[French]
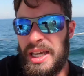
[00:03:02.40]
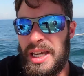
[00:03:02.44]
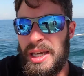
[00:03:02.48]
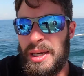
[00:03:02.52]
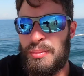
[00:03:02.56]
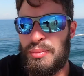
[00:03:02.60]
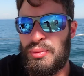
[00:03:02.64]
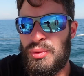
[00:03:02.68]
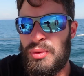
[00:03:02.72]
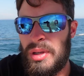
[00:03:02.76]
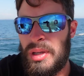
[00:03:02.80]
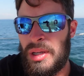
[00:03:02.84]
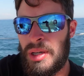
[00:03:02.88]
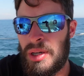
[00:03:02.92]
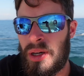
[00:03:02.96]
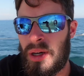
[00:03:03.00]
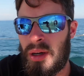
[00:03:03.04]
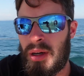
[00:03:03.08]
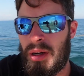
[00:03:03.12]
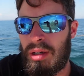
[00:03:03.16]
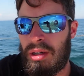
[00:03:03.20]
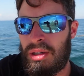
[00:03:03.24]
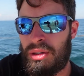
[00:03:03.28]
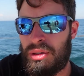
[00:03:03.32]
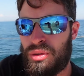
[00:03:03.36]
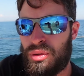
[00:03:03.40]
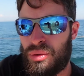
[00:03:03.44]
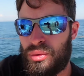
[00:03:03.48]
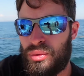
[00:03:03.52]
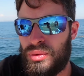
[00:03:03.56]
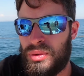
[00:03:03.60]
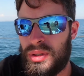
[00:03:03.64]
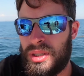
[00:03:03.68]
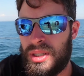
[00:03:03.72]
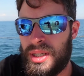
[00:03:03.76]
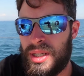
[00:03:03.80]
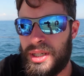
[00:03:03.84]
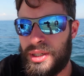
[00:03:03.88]
et puis euh, sur
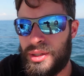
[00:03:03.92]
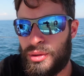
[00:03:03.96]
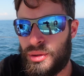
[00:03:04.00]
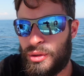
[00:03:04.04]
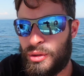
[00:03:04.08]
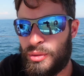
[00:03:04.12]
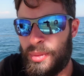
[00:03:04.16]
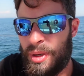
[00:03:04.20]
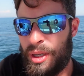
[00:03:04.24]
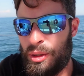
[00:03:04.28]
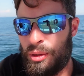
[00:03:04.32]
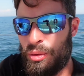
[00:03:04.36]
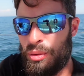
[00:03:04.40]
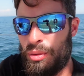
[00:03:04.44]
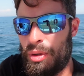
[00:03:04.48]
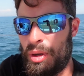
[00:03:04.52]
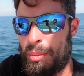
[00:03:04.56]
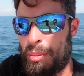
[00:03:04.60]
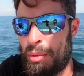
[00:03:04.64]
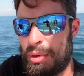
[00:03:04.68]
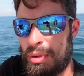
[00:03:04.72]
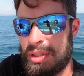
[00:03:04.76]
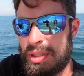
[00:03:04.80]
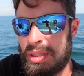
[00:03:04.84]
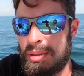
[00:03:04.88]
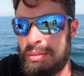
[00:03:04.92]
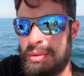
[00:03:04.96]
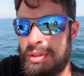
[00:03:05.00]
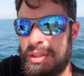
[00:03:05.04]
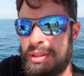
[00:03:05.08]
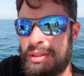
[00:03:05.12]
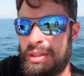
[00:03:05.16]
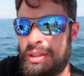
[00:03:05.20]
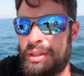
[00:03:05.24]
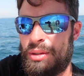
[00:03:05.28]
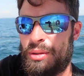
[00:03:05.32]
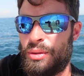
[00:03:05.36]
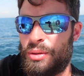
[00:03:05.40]
tout ce qu'il y a sur ce bateau à
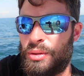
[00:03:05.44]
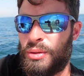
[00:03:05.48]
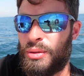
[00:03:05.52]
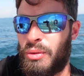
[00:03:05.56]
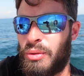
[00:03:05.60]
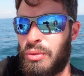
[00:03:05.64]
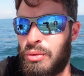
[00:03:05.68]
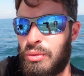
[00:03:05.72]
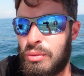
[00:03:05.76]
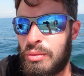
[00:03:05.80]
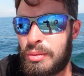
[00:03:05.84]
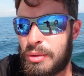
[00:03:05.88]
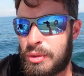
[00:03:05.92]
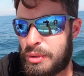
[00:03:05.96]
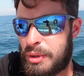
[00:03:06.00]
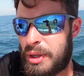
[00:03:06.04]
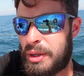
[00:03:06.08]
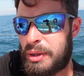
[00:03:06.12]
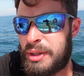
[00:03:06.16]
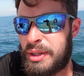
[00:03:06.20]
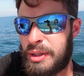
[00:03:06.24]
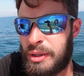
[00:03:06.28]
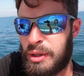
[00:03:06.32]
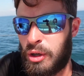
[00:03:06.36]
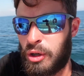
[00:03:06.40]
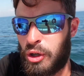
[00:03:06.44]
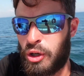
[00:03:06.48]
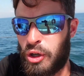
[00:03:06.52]
proximité de, nous, parce que là on est dans le